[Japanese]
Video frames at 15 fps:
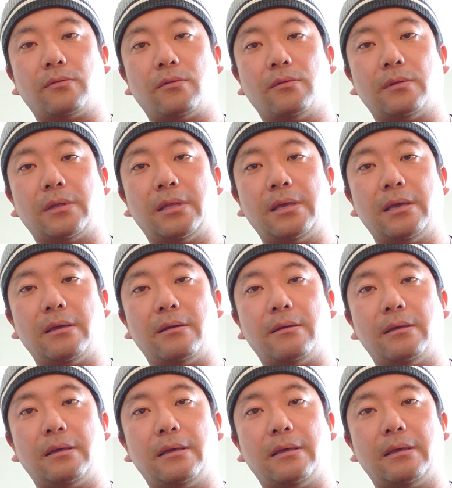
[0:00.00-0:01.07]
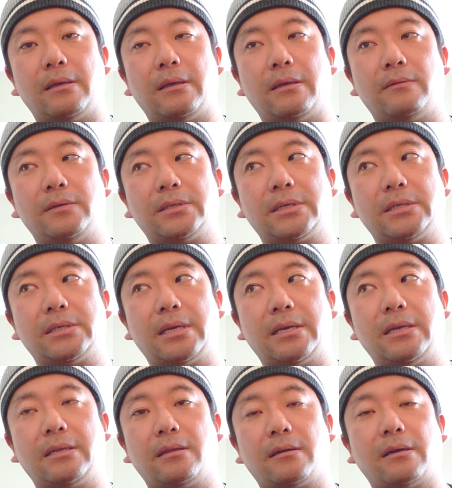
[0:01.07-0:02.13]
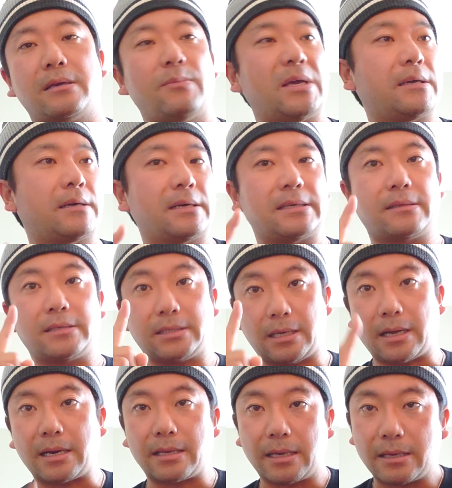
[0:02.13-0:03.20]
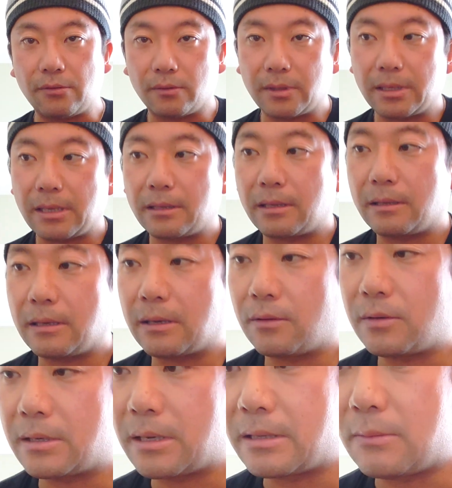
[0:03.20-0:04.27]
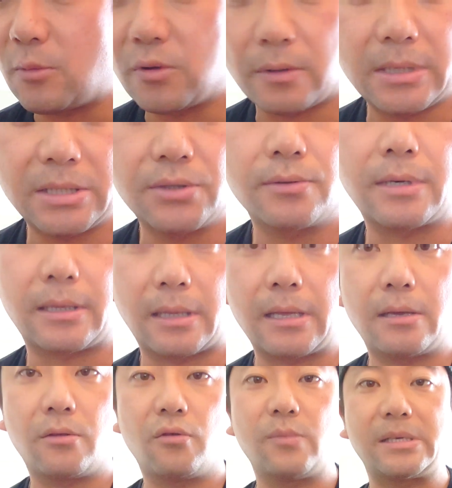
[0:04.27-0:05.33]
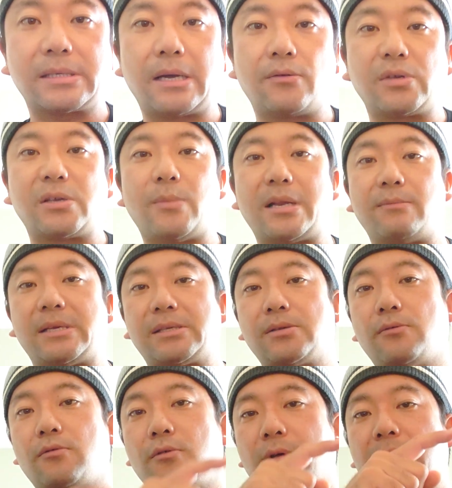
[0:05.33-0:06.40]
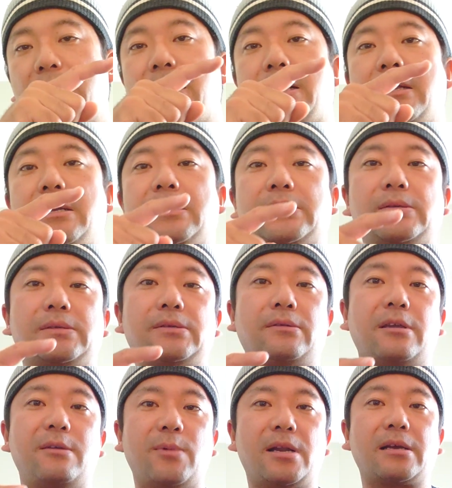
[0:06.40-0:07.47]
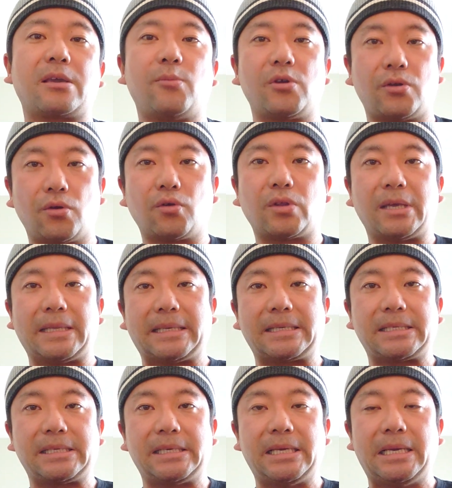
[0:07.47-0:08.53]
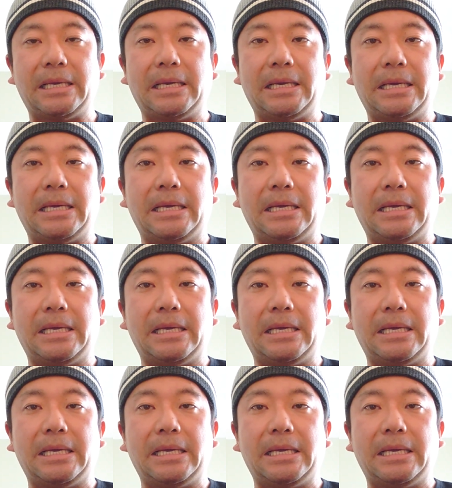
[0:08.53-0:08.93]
東を通って、えー、もしかしたらレンタカー今1ヶ月しか借りない予定だったんだけど、1回、もと2週間ね、伸ばす可能性もあります。そこから、そうすると茨城も行く予定です。